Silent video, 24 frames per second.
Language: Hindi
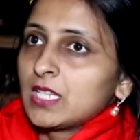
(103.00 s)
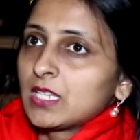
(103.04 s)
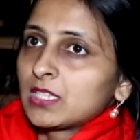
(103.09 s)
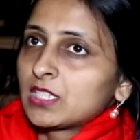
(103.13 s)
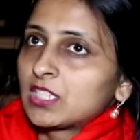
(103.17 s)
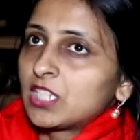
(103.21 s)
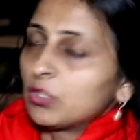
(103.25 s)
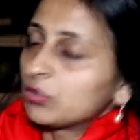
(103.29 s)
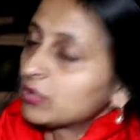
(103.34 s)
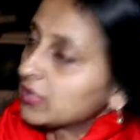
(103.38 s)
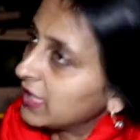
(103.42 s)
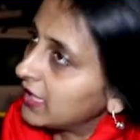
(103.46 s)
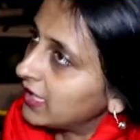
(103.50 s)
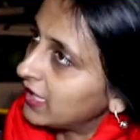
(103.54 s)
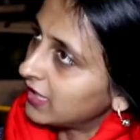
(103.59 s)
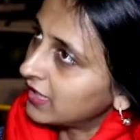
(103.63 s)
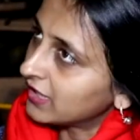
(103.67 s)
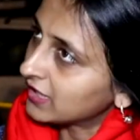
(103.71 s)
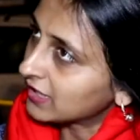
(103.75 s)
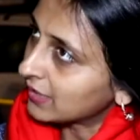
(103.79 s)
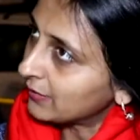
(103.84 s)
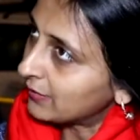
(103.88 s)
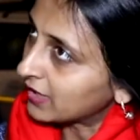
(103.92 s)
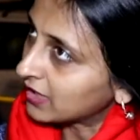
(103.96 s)
शिवसेना
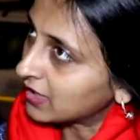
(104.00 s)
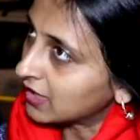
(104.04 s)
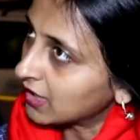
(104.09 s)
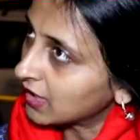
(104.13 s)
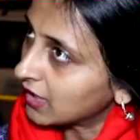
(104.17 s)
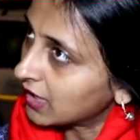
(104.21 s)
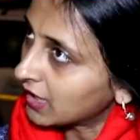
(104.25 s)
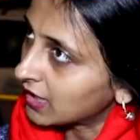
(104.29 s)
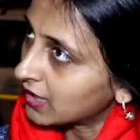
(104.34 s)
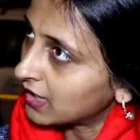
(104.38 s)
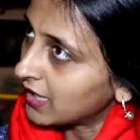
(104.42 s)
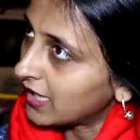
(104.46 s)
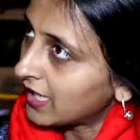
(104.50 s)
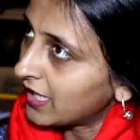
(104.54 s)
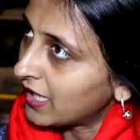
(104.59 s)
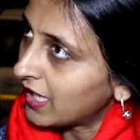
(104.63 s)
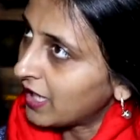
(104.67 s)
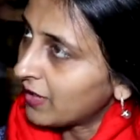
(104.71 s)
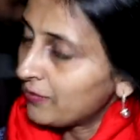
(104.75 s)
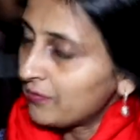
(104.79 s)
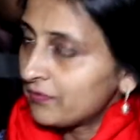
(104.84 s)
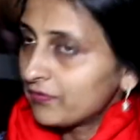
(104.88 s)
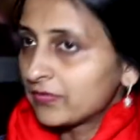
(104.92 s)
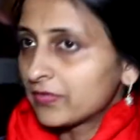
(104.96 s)
ने समर्थन कर दिया
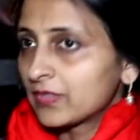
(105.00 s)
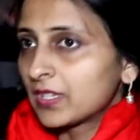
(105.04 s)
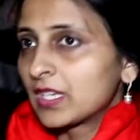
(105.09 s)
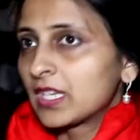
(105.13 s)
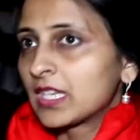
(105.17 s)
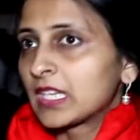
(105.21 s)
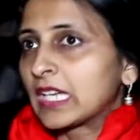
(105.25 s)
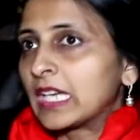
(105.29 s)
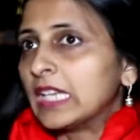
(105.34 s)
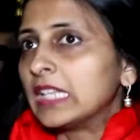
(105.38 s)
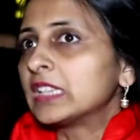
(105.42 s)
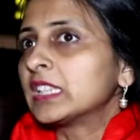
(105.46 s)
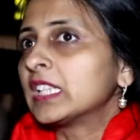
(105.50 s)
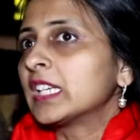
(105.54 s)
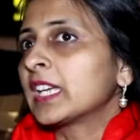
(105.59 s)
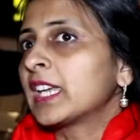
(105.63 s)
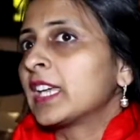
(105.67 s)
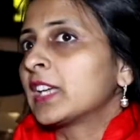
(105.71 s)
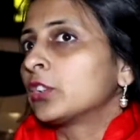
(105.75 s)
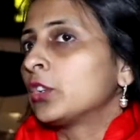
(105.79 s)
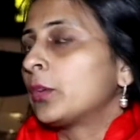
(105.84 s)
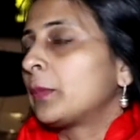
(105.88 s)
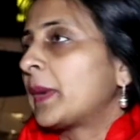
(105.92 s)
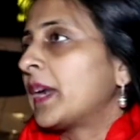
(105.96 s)
है कल तक
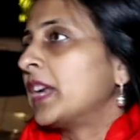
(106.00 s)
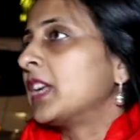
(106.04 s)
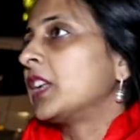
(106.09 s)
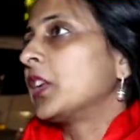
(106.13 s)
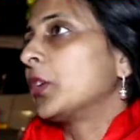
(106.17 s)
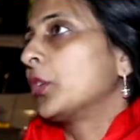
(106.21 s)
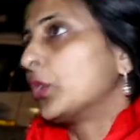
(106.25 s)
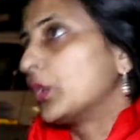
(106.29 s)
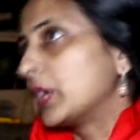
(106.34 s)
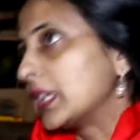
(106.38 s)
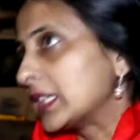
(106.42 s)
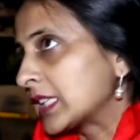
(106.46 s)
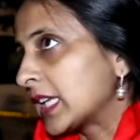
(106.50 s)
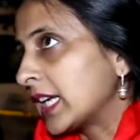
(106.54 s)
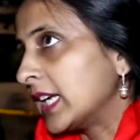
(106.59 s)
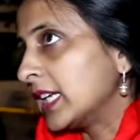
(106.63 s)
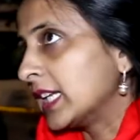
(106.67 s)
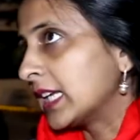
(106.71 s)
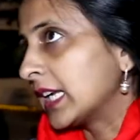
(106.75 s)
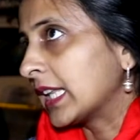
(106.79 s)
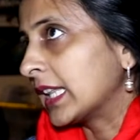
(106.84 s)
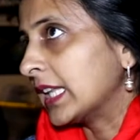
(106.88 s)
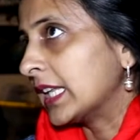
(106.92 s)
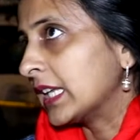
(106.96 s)
एक दो पार्टी और डिसाइड
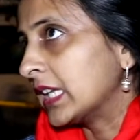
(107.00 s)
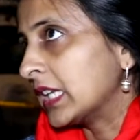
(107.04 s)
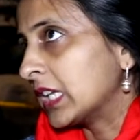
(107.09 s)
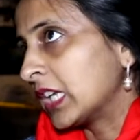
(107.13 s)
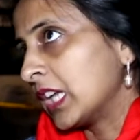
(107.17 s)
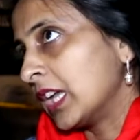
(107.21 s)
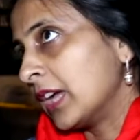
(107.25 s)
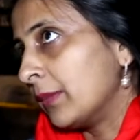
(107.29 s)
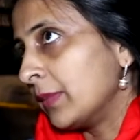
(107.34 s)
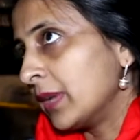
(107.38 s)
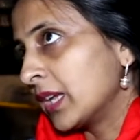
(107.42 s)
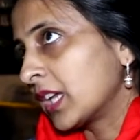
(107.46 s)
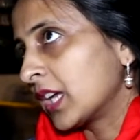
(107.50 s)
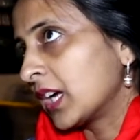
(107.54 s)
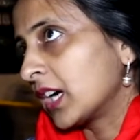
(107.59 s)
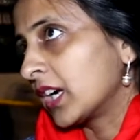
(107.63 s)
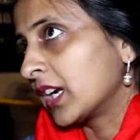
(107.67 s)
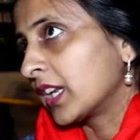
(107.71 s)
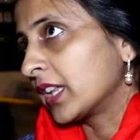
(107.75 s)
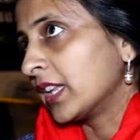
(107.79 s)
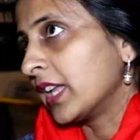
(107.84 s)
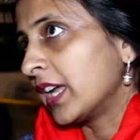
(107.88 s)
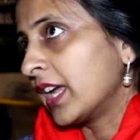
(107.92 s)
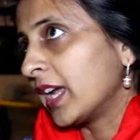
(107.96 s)
कर लेंगी कि हमें क्या
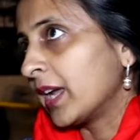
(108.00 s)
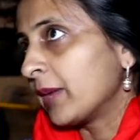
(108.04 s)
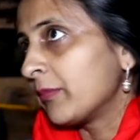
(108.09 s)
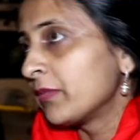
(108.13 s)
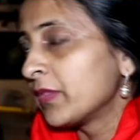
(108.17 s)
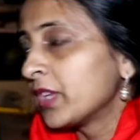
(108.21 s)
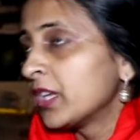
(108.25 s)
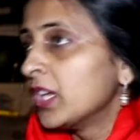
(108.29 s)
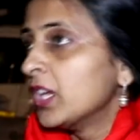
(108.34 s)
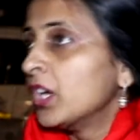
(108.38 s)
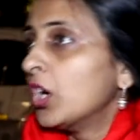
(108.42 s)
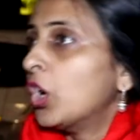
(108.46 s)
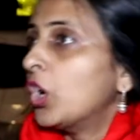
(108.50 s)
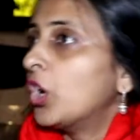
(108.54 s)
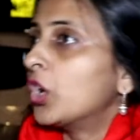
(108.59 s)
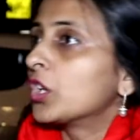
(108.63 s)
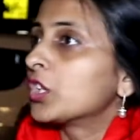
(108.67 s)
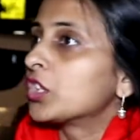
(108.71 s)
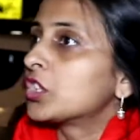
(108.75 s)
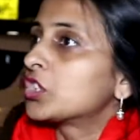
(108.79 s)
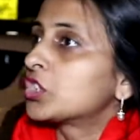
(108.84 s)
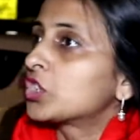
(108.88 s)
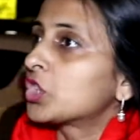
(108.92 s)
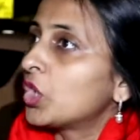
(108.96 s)
करना है और
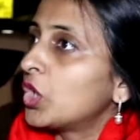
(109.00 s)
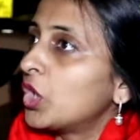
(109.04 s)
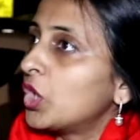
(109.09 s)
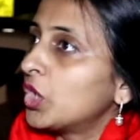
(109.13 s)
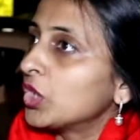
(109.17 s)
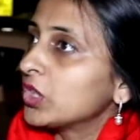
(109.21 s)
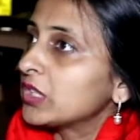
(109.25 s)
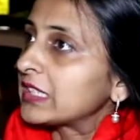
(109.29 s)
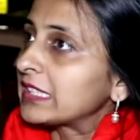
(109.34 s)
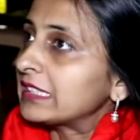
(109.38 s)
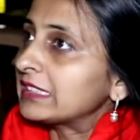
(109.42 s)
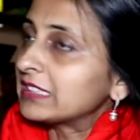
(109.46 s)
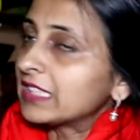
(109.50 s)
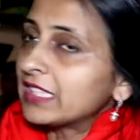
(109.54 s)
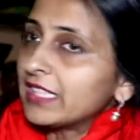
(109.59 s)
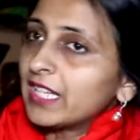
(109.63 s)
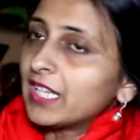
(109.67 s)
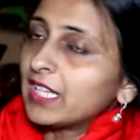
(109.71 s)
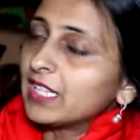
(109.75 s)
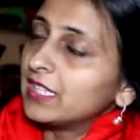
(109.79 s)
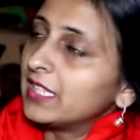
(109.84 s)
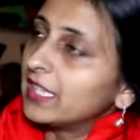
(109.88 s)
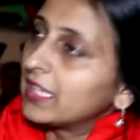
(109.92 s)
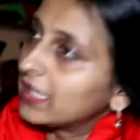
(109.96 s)
जो जिनसे
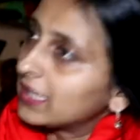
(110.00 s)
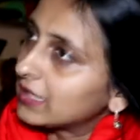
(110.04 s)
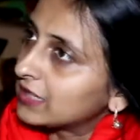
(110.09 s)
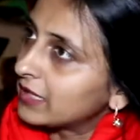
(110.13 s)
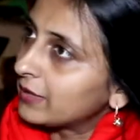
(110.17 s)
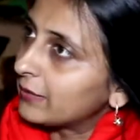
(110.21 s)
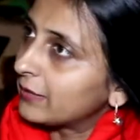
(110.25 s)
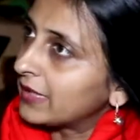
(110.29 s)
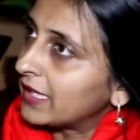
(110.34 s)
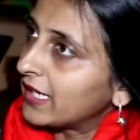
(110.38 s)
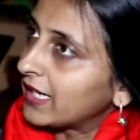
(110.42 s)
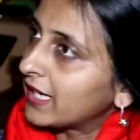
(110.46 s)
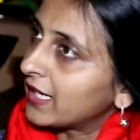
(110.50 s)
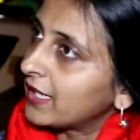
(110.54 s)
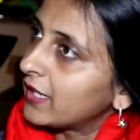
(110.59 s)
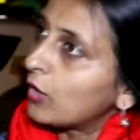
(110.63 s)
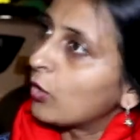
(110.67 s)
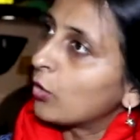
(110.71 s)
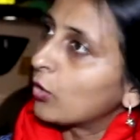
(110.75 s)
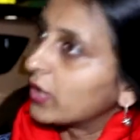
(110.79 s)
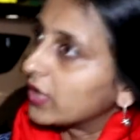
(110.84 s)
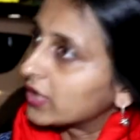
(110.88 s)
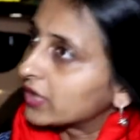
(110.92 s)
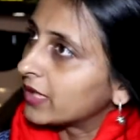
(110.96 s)
ना निगलते बनेगा ना
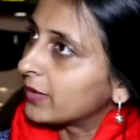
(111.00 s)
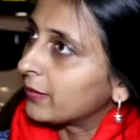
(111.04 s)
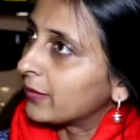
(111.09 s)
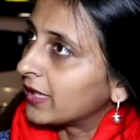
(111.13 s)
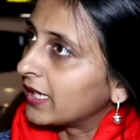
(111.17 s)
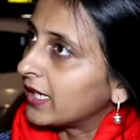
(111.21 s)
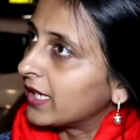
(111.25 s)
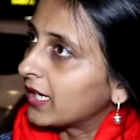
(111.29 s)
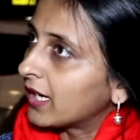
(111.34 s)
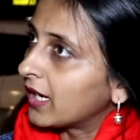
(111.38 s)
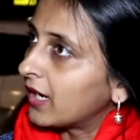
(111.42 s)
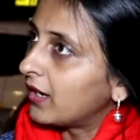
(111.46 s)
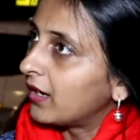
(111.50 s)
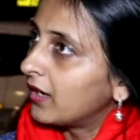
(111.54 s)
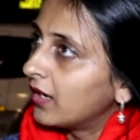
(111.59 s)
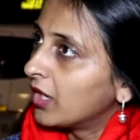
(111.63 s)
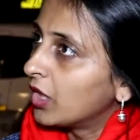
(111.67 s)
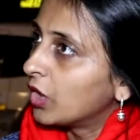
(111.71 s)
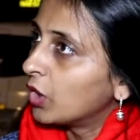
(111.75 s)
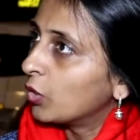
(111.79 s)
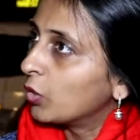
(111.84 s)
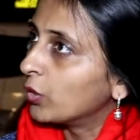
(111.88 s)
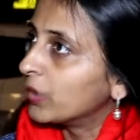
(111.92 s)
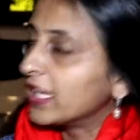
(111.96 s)
उगलते बनेगा
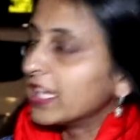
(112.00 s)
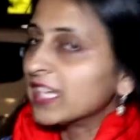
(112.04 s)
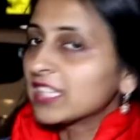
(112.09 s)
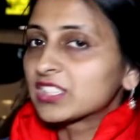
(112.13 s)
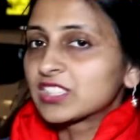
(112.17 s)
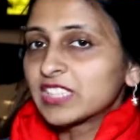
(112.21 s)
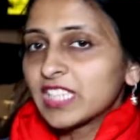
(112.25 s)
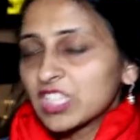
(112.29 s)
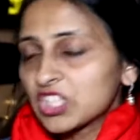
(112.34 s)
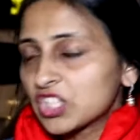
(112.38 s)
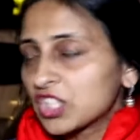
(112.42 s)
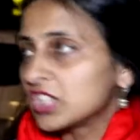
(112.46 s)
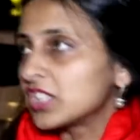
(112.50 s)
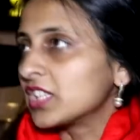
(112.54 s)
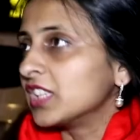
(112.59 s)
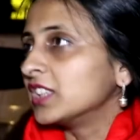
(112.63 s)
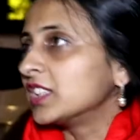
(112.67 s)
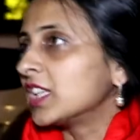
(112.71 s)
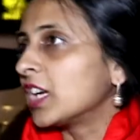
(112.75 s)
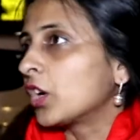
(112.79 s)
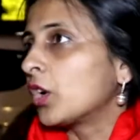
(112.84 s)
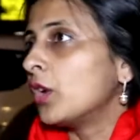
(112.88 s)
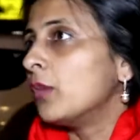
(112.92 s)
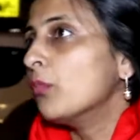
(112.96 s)
उन्हें इस देश की
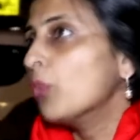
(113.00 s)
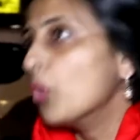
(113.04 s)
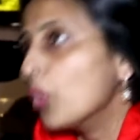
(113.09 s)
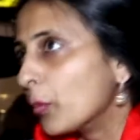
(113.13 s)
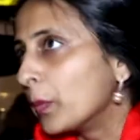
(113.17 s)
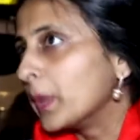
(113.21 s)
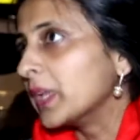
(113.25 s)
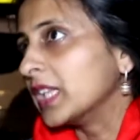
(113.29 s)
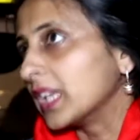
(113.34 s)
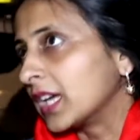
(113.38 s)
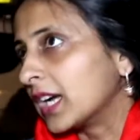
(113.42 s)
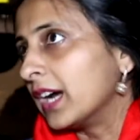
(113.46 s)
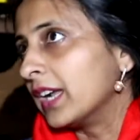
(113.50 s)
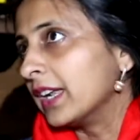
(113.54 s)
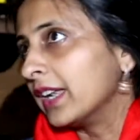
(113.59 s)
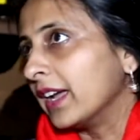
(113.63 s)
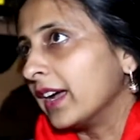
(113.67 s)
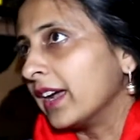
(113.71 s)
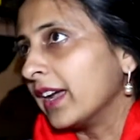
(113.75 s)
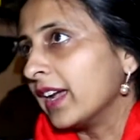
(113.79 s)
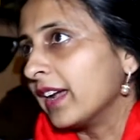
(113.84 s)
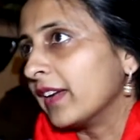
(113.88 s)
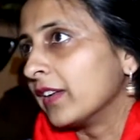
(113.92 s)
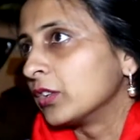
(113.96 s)
जनता को मुंह भी दिखाना
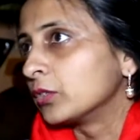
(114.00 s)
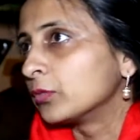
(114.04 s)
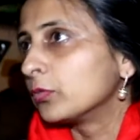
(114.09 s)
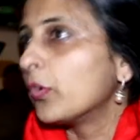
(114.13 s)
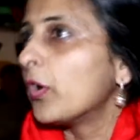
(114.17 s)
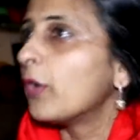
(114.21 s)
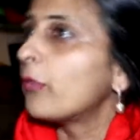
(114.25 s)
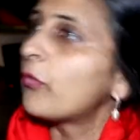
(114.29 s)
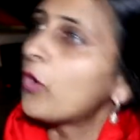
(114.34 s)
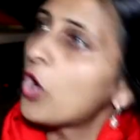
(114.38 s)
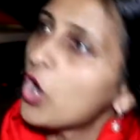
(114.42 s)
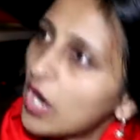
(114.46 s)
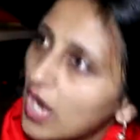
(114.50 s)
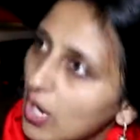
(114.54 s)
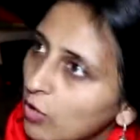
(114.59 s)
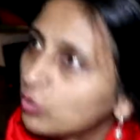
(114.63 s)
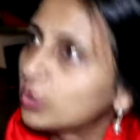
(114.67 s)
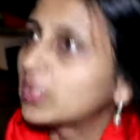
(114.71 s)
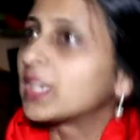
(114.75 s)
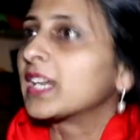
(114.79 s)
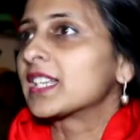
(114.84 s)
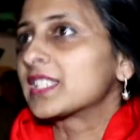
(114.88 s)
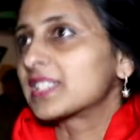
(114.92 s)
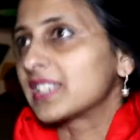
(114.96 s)
है वो
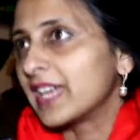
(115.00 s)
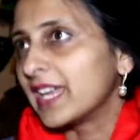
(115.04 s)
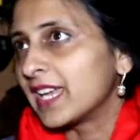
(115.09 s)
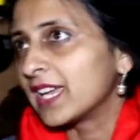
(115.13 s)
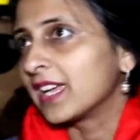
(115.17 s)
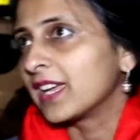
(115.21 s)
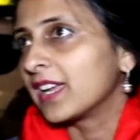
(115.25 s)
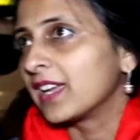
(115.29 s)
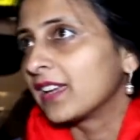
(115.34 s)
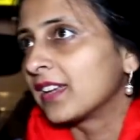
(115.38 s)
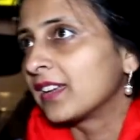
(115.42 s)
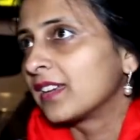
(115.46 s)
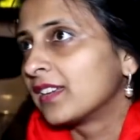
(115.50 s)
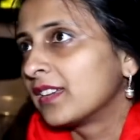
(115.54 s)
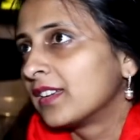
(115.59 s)
वॉकआउट कर जाएंगे